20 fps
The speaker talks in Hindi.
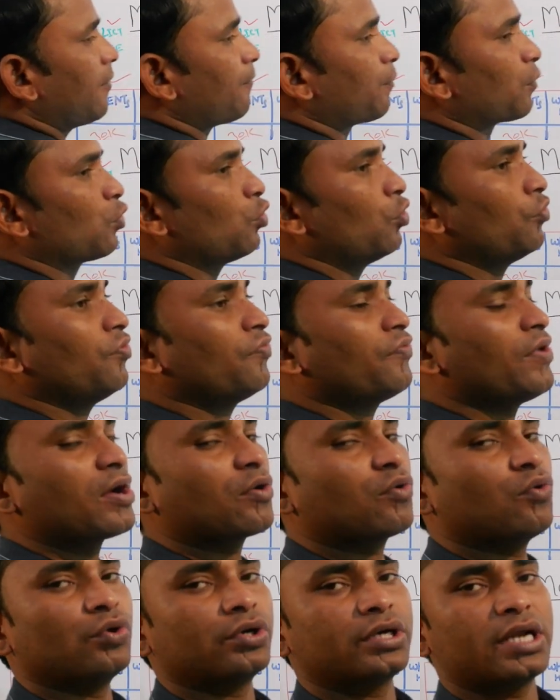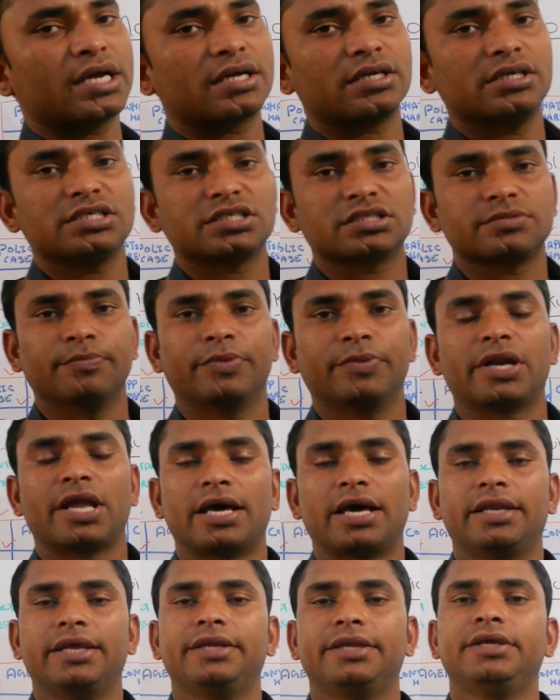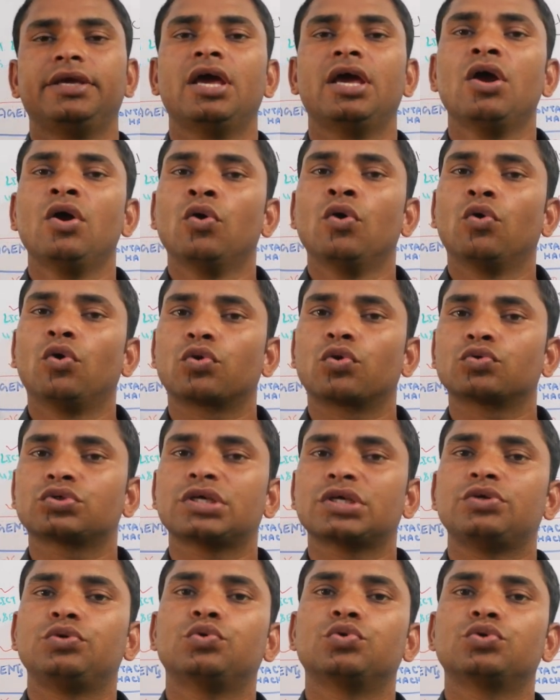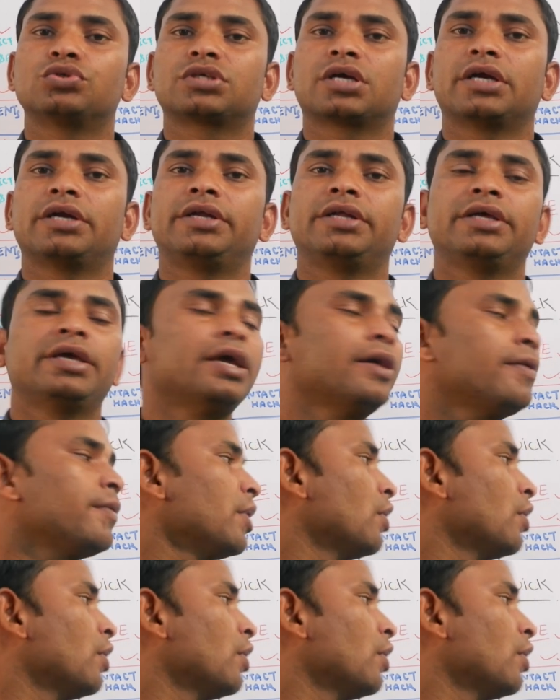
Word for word: है कोई भी फैक कॉन्टैक्ट लिस्ट बना लेनी है और उसे यूज करनी है